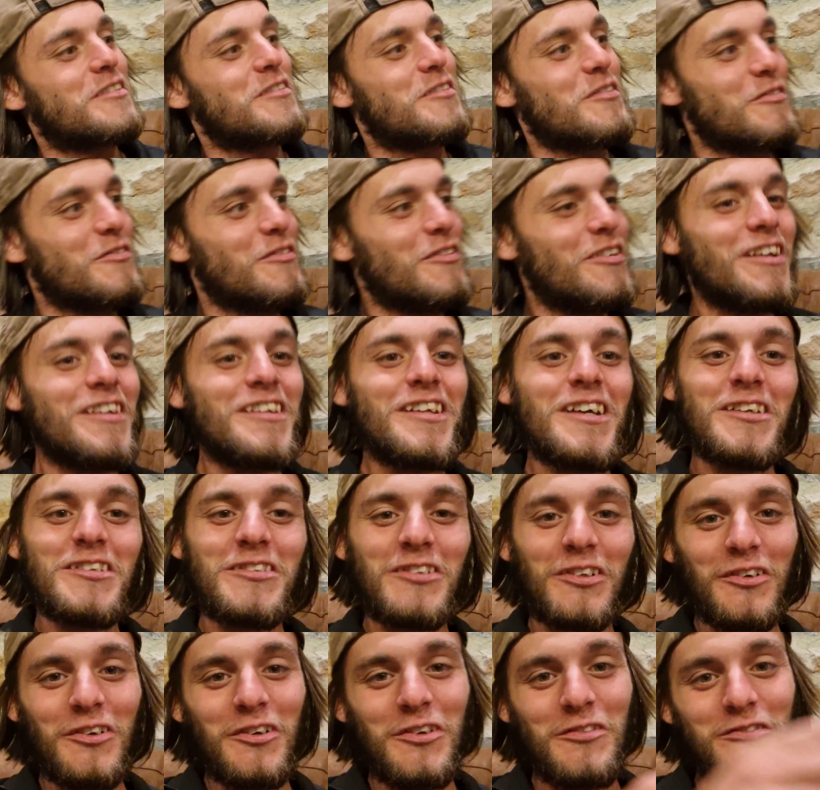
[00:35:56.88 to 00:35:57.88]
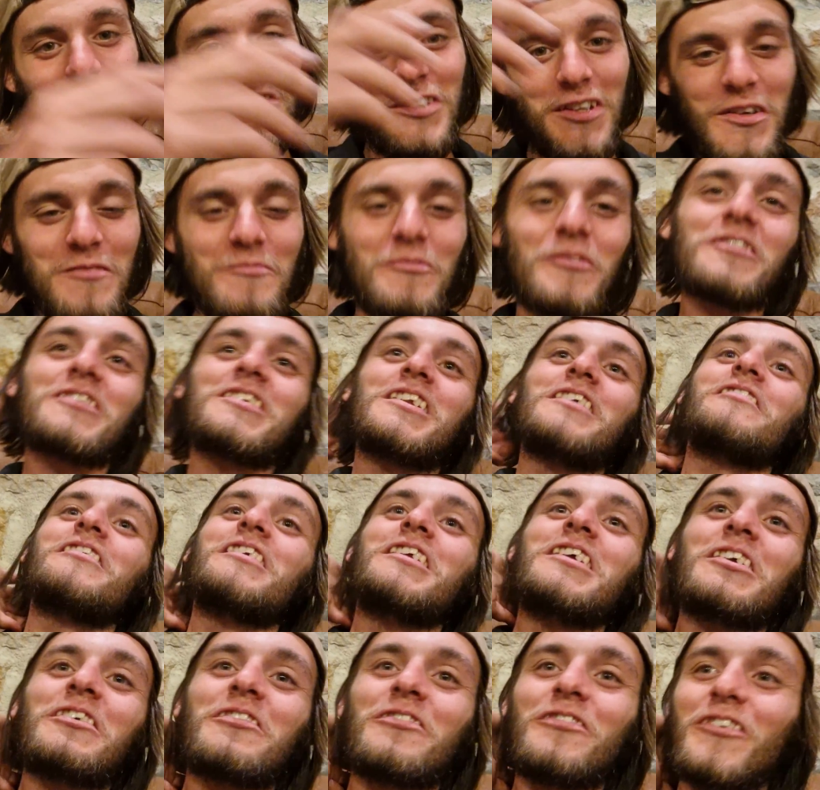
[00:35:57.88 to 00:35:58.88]
si vous voulez, il y a le truc, vous savez, pour se
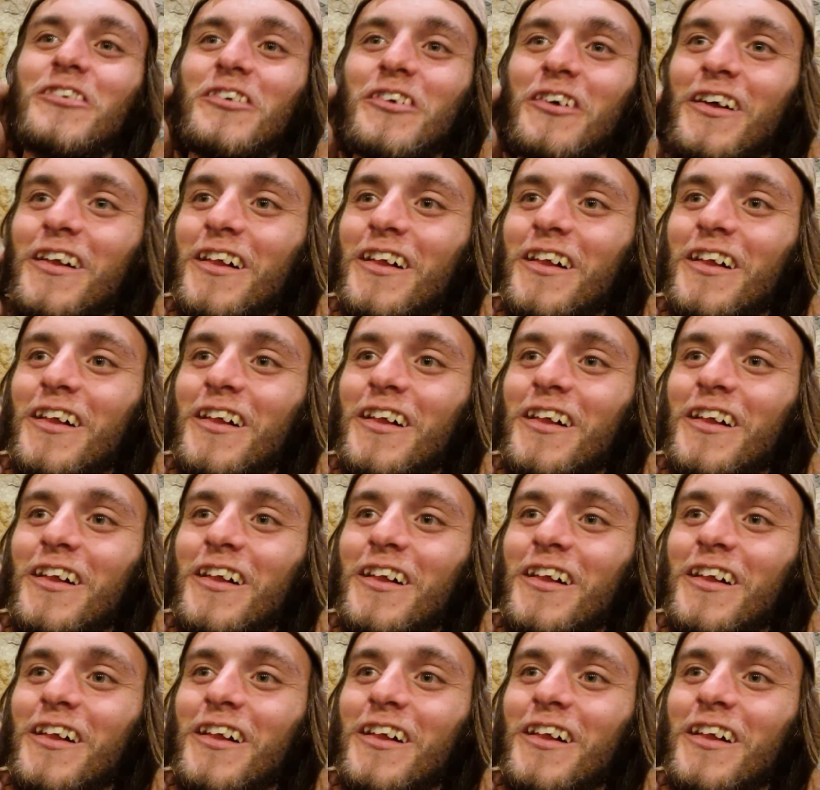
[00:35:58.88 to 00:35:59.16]
laver les cheveux.